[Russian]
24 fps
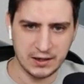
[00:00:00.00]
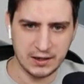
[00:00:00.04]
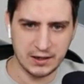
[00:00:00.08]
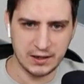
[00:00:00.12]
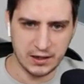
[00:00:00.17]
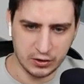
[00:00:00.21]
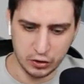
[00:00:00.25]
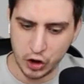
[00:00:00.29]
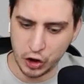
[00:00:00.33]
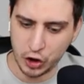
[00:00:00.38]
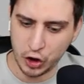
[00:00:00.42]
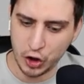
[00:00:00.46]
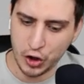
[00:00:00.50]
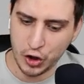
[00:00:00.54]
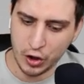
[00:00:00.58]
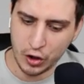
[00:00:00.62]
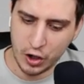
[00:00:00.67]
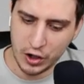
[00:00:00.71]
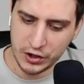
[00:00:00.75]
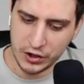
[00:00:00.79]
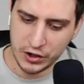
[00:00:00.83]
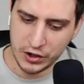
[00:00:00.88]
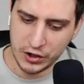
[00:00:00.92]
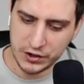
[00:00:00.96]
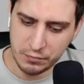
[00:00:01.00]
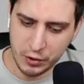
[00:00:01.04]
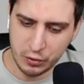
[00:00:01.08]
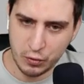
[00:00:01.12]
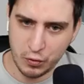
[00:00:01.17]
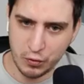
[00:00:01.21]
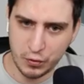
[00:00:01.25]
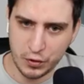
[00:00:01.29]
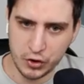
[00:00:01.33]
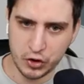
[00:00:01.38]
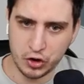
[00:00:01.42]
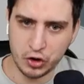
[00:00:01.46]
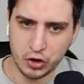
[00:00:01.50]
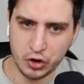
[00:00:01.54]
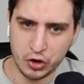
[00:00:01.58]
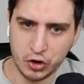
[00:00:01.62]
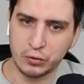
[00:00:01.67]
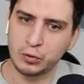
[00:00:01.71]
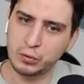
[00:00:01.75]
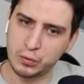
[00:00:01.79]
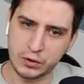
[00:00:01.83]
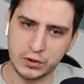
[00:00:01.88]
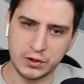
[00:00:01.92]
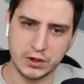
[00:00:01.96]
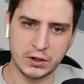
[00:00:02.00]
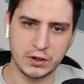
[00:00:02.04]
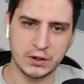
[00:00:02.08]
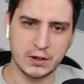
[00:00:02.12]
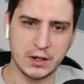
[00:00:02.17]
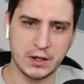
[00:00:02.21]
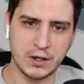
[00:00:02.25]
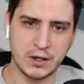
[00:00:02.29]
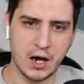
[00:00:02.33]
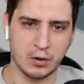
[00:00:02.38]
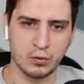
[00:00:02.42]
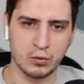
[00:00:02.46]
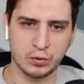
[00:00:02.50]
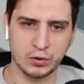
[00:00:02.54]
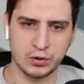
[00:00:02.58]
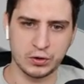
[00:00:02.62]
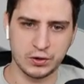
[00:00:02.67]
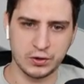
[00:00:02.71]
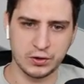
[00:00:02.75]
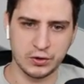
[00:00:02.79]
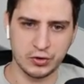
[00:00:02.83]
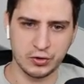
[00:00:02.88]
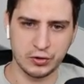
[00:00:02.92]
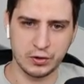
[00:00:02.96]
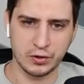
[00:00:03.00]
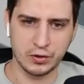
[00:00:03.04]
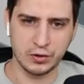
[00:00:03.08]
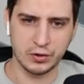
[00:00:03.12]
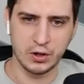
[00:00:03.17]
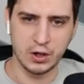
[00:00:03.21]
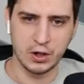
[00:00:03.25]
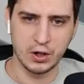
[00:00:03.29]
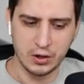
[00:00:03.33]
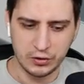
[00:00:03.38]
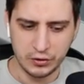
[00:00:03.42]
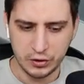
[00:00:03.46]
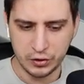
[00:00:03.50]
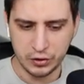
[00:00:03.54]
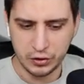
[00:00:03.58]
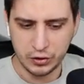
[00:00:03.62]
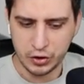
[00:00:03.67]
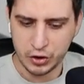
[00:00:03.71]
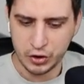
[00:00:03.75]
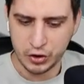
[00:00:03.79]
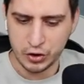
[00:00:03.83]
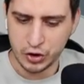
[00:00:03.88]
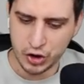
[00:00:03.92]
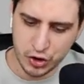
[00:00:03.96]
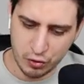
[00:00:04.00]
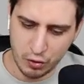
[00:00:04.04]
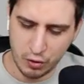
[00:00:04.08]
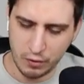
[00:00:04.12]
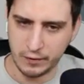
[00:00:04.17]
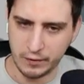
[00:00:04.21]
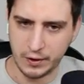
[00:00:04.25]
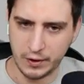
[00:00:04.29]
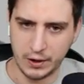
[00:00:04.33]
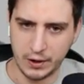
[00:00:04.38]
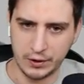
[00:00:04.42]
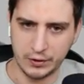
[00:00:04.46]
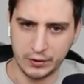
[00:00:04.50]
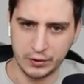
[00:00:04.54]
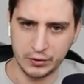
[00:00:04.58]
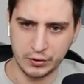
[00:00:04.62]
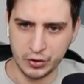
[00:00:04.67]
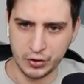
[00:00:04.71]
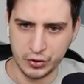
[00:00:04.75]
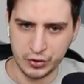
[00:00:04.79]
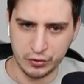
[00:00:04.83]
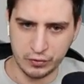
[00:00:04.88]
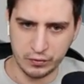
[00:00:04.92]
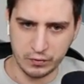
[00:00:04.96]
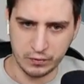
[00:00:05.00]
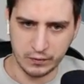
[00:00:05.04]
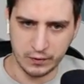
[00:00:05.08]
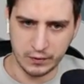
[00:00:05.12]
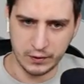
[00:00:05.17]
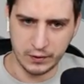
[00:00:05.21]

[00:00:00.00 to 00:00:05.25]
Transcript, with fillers: Нихера себе курочка. Ну, курица, да. Курица же не, не дешевая, не дешевая.